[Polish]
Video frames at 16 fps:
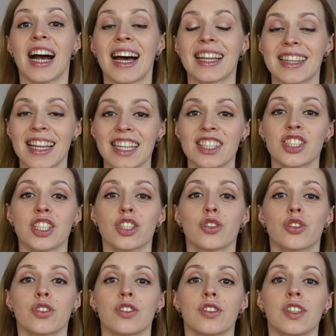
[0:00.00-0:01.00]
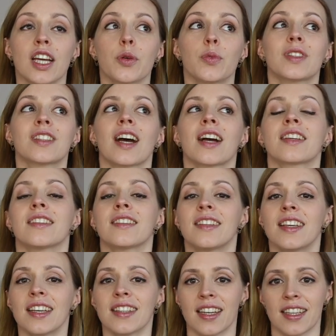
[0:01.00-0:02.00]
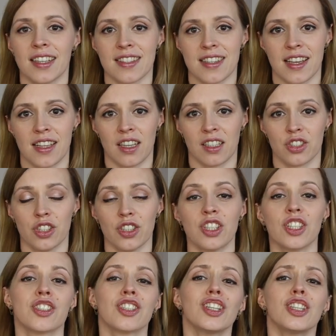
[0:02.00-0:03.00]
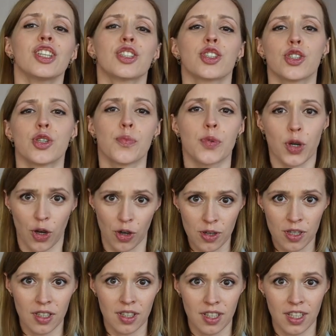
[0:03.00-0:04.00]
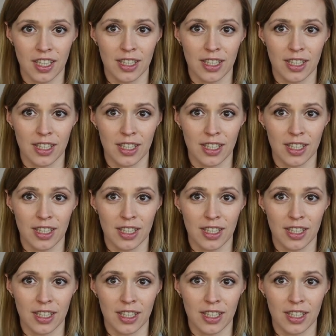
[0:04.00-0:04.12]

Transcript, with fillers: a także jakby ta higiena jedzenia. Czyli jeżeli jesz szybko,